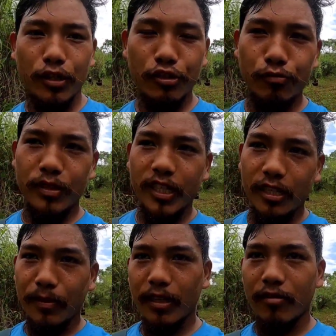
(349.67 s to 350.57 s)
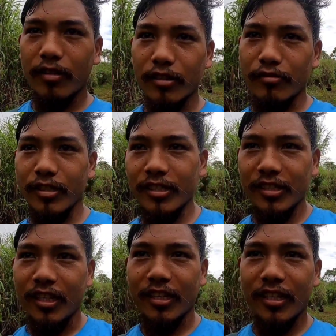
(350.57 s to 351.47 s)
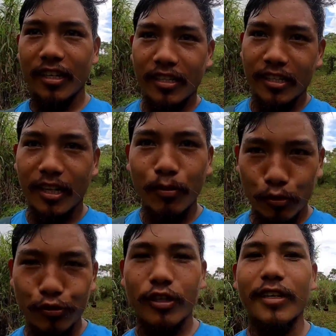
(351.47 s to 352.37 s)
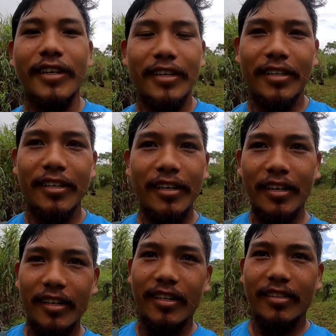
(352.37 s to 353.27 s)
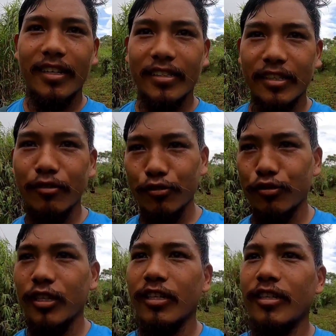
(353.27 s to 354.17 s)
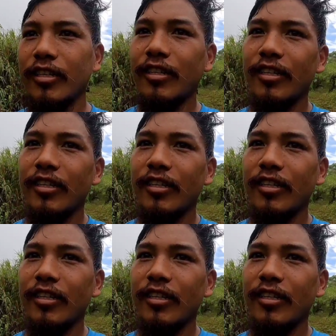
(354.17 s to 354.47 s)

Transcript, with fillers: पूरा शूट भी नहीं कर पाएगा वो क्योंकि थक के हालत ख़राब हो चुका है हालत ऐसा हो चुका है